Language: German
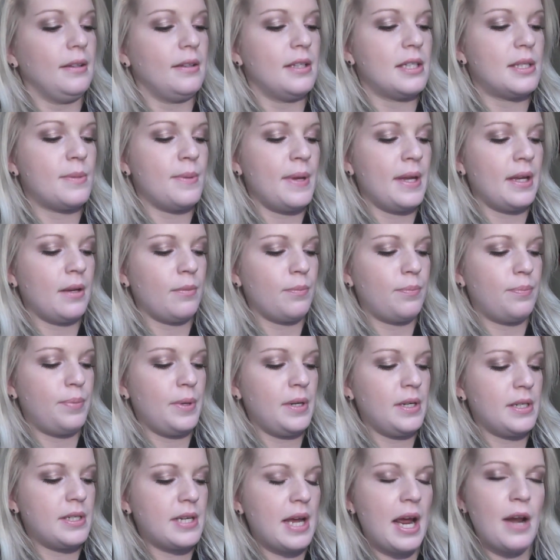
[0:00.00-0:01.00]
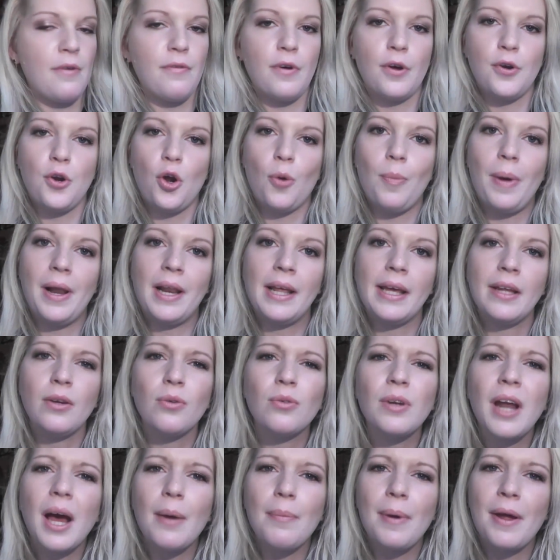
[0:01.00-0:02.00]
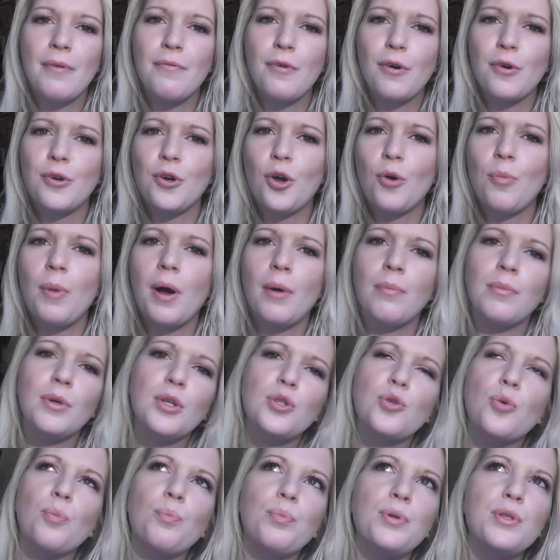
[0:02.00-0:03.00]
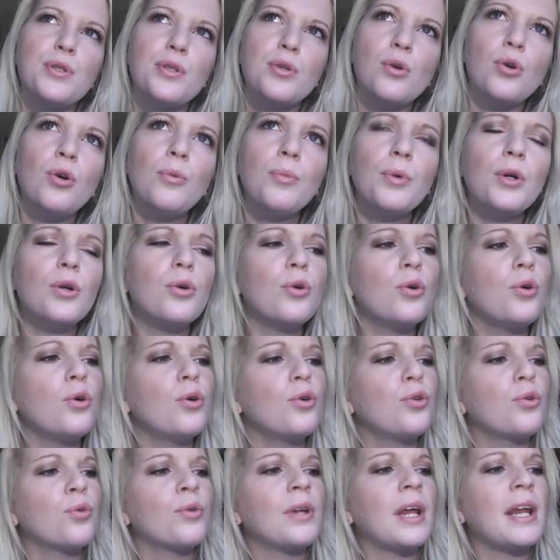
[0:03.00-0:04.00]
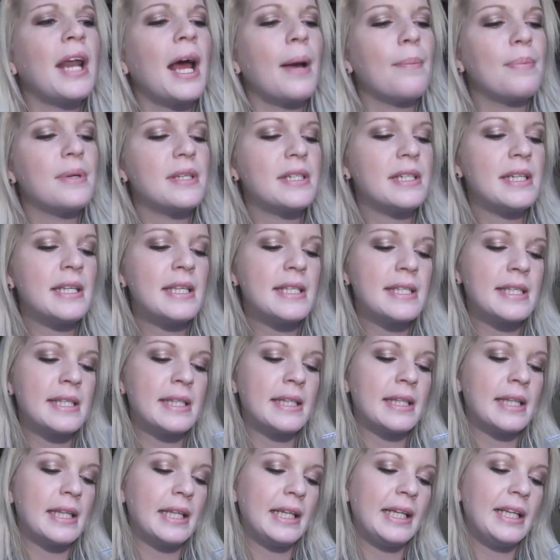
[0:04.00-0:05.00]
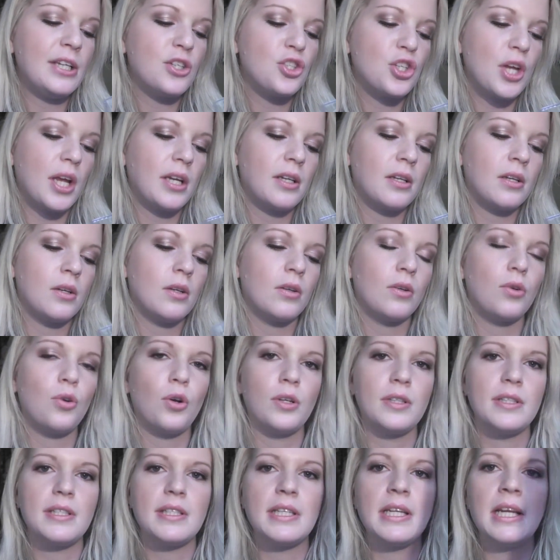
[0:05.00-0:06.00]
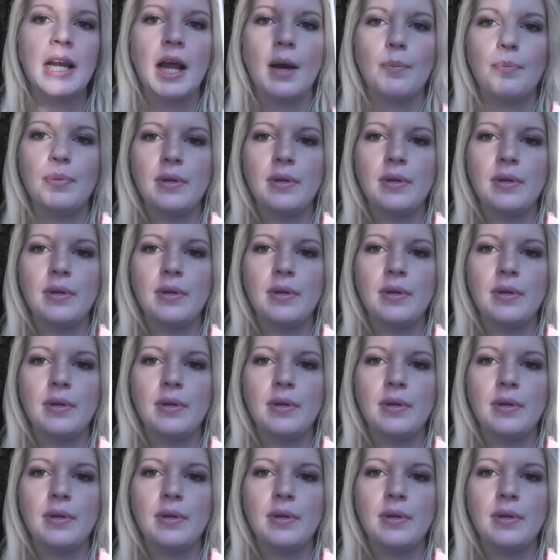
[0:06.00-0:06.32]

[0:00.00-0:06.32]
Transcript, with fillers: deswegen bin ich da einfach nochmal hin und habe einfach nochmal mich so ein bisschen umgeguckt und dann habe ich diesen Lidschatten Concealer